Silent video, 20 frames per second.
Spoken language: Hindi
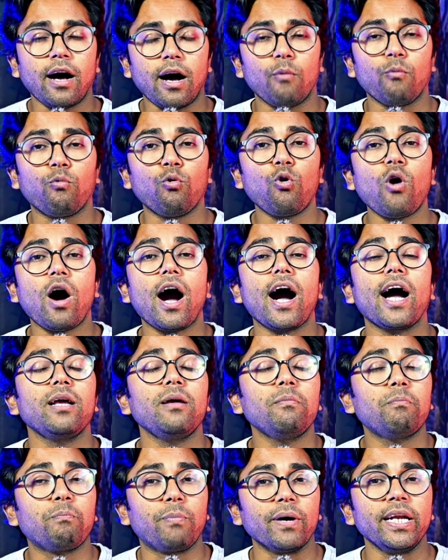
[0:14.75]
अब वो
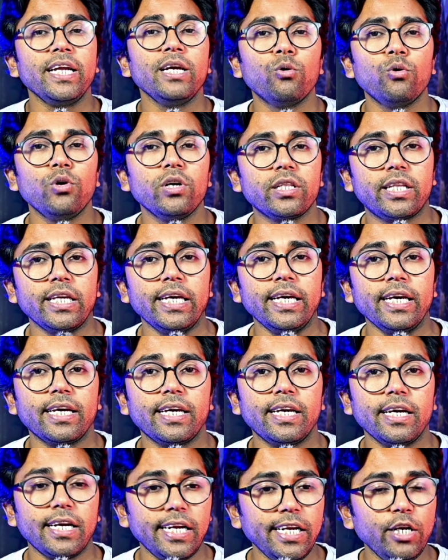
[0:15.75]
हाइप बनी हुई थी
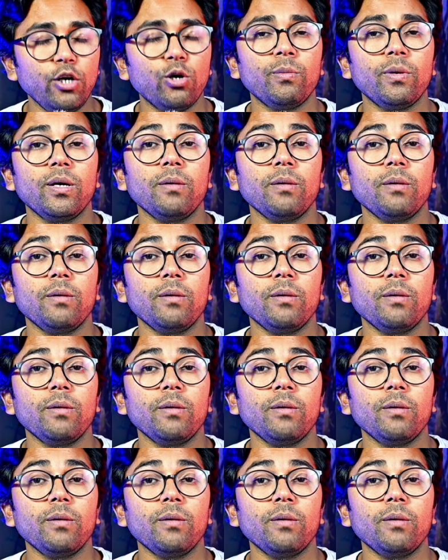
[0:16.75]
कि लियो